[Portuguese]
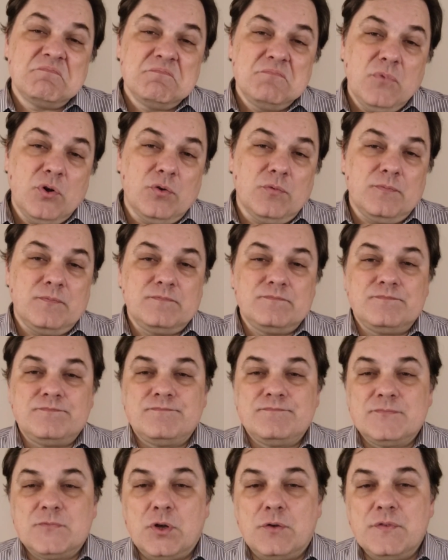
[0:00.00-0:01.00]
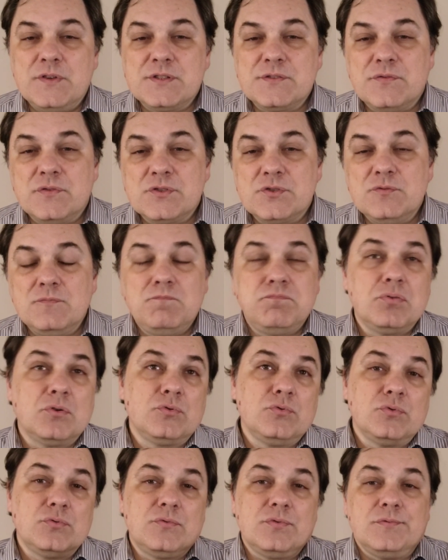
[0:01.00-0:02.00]
Bom, talvez fosse um
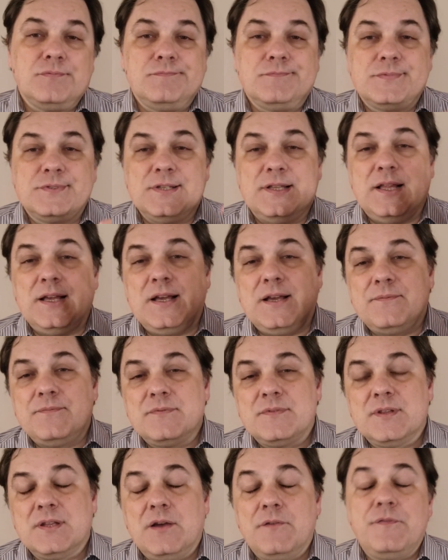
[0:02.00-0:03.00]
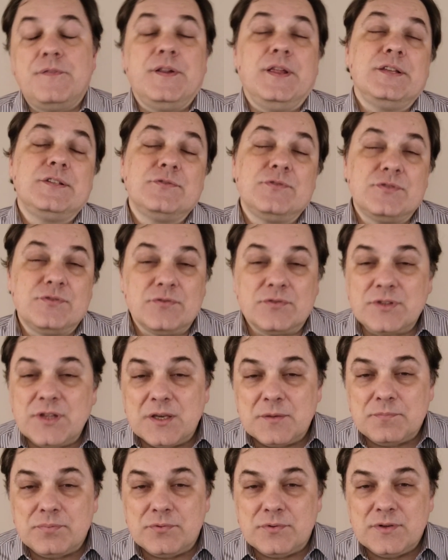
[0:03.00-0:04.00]
produto, sei lá, à frente do seu
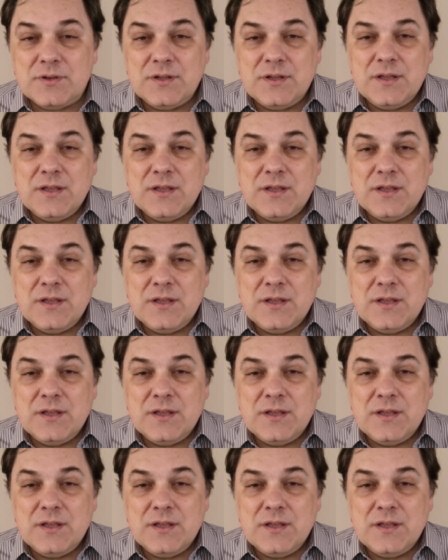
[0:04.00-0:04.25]
tempo.